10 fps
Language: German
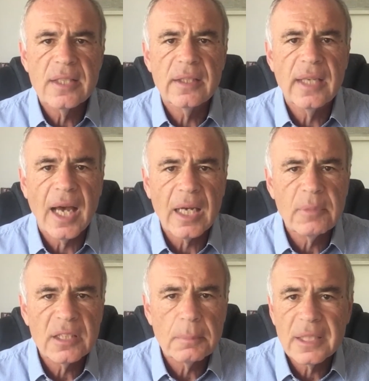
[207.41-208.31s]
hat die
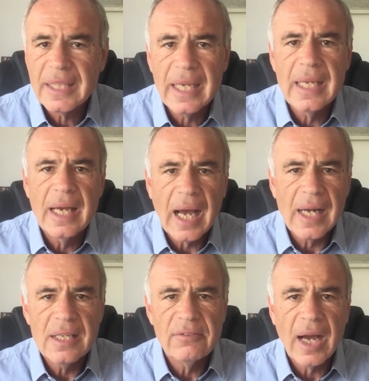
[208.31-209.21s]
Arbeiterpartei
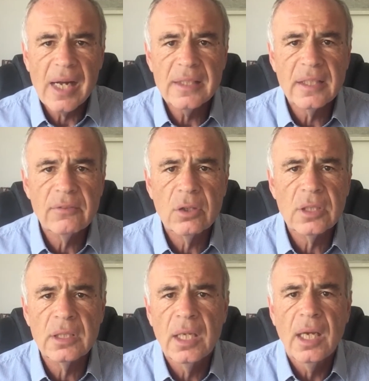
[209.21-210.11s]
alle Wahlen
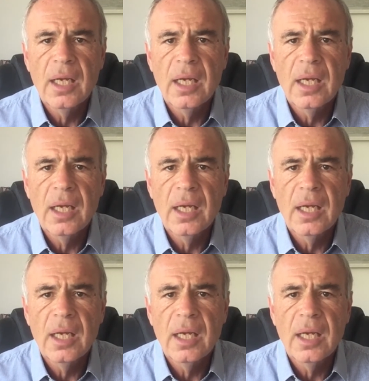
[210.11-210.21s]
gewonnen.